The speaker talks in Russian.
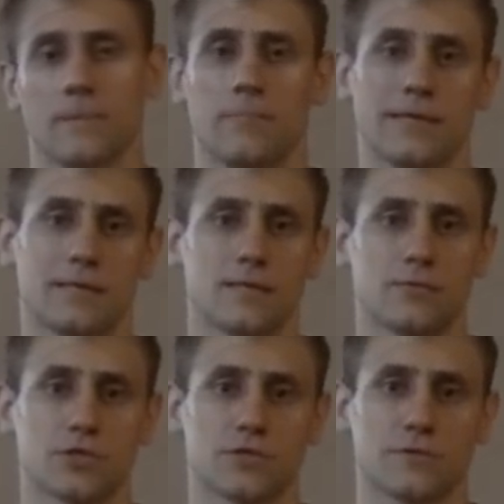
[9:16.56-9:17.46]
медленные
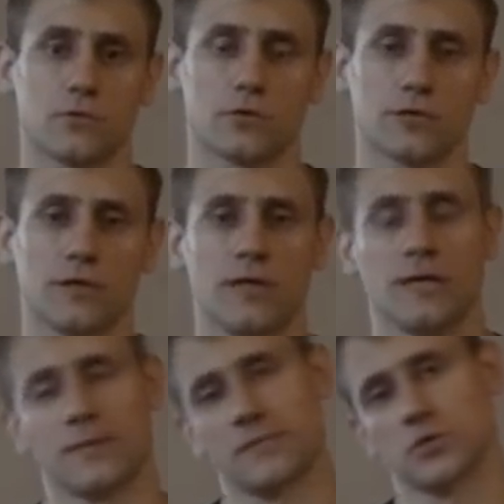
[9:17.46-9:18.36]
мышечные волокна,
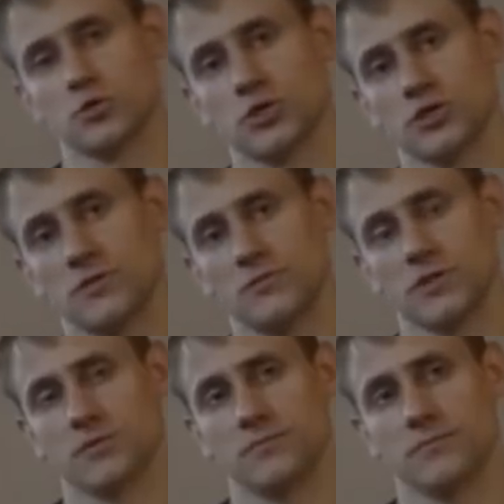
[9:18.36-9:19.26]

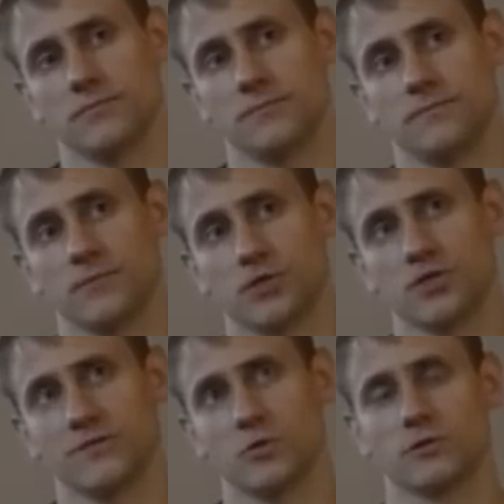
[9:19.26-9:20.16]
промежуточные
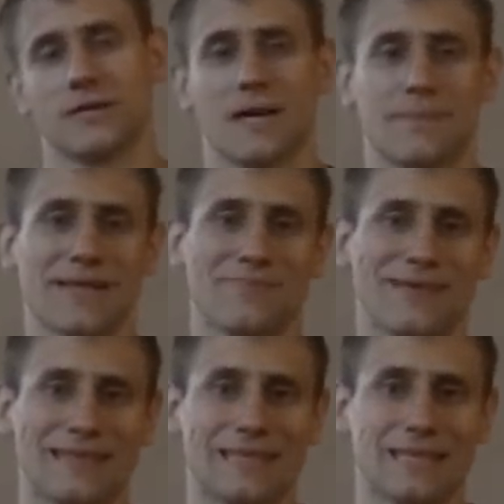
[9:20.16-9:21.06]
мышечные волокна, опять
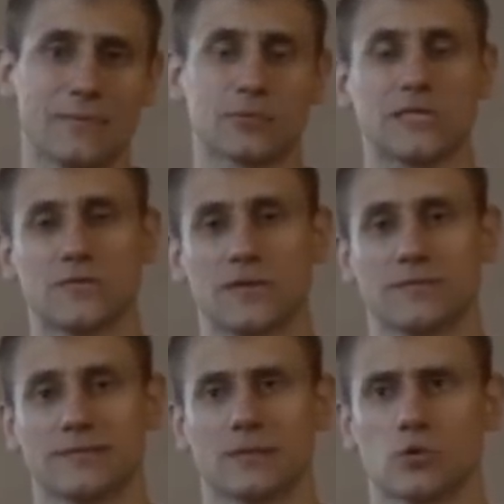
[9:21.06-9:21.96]
медленные, и после этого опять
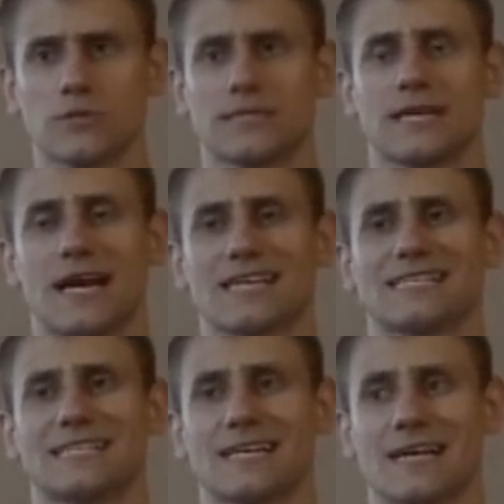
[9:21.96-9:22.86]
быстрые. То есть
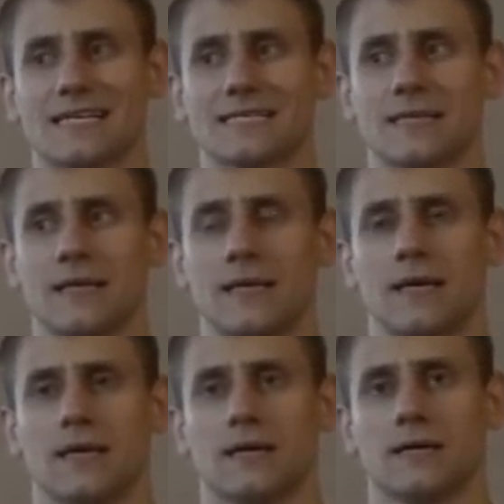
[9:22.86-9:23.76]
каждый раз
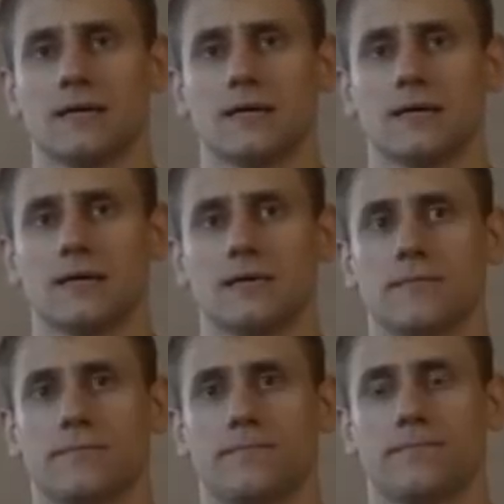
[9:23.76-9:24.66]
э,
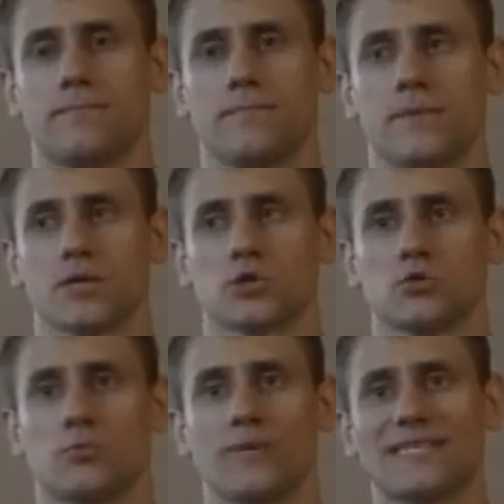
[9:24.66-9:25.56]

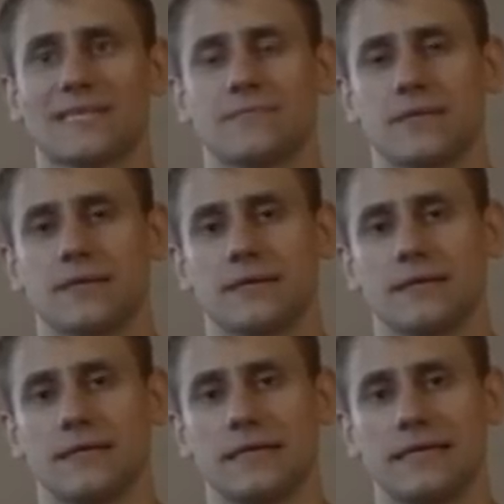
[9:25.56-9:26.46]
между быстрыми
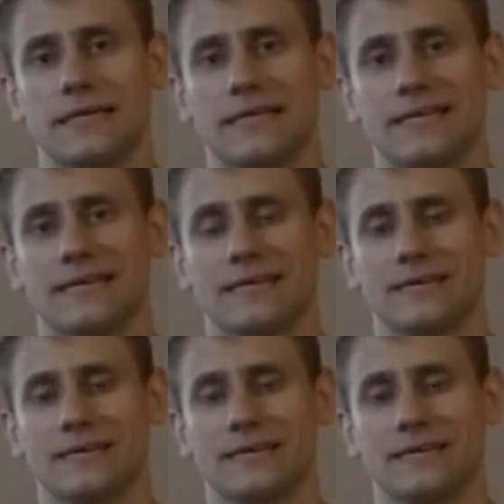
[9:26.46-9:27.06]
и